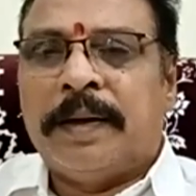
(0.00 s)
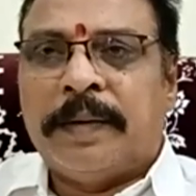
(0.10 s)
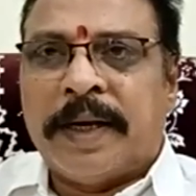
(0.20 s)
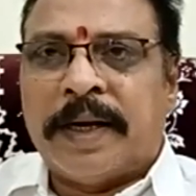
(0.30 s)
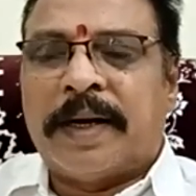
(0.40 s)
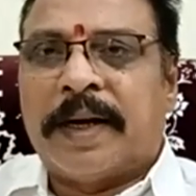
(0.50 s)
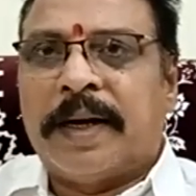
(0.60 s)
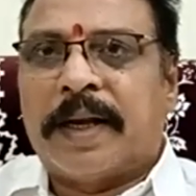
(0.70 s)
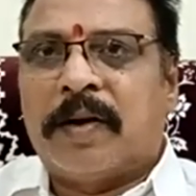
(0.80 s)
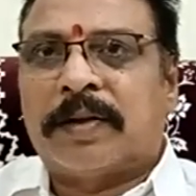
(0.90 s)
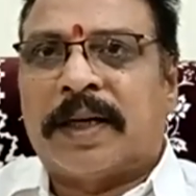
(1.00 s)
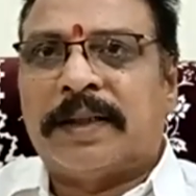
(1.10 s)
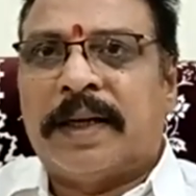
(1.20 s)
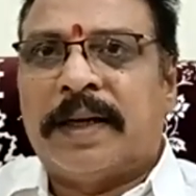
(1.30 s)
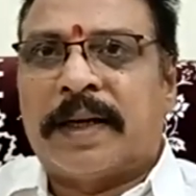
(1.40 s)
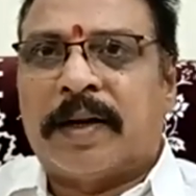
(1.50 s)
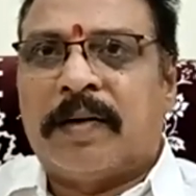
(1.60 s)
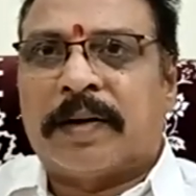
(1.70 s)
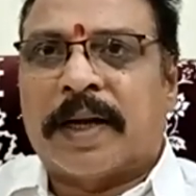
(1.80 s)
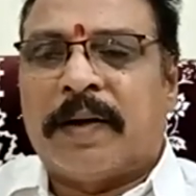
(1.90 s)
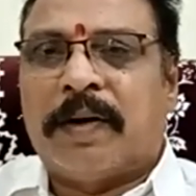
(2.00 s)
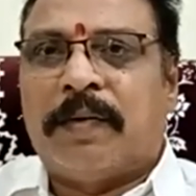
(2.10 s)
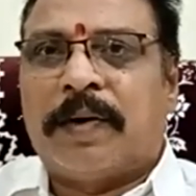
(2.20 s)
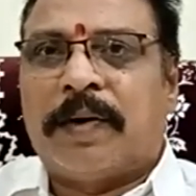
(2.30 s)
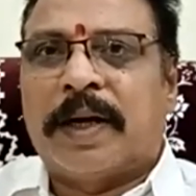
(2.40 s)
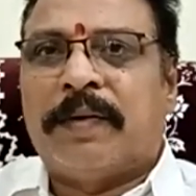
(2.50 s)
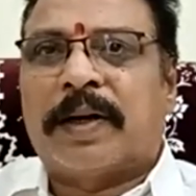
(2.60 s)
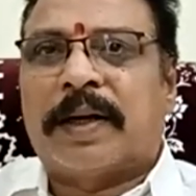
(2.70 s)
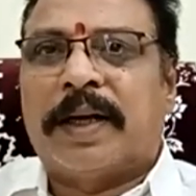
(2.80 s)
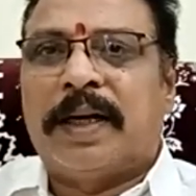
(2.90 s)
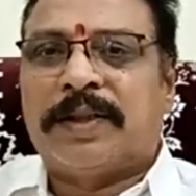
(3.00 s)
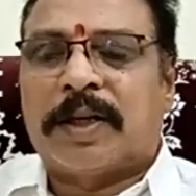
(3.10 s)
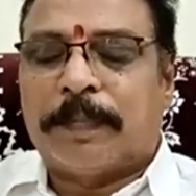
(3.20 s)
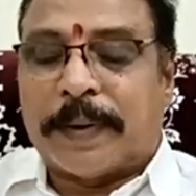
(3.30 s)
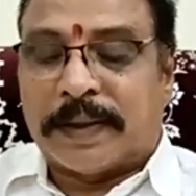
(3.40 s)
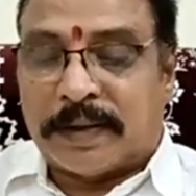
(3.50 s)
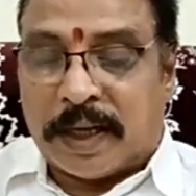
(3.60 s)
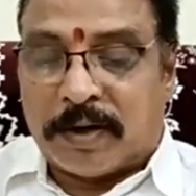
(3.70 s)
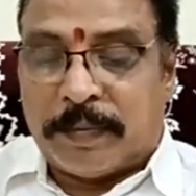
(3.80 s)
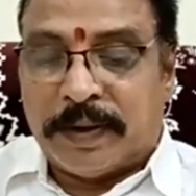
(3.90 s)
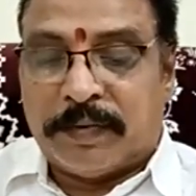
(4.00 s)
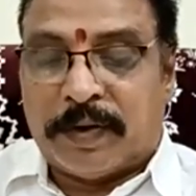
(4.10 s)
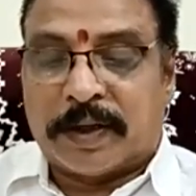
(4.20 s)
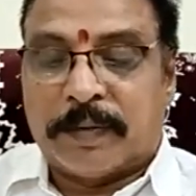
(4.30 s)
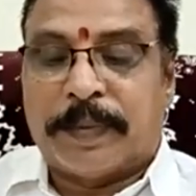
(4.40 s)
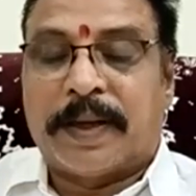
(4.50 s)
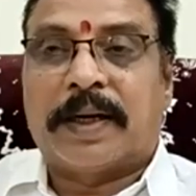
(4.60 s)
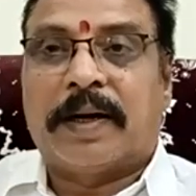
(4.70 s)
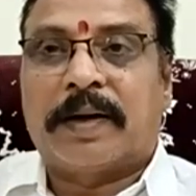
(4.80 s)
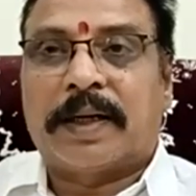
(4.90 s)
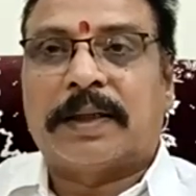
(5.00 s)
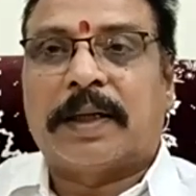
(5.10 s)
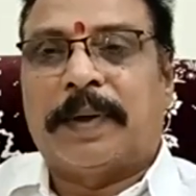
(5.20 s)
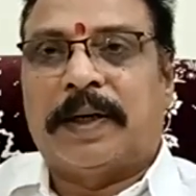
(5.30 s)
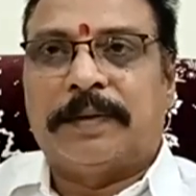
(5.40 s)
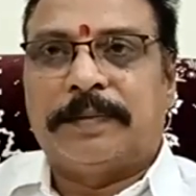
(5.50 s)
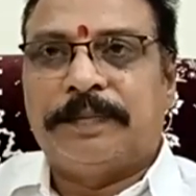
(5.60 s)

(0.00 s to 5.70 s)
నిన్నటి ఎన్నికల్లో తాజా ఎన్నికల్లో కేవలం ఒకే ఒక్కరు గెలిచారు పద్నాలుగు మంది ఓటమి పాలు కావడం తప్పలేదు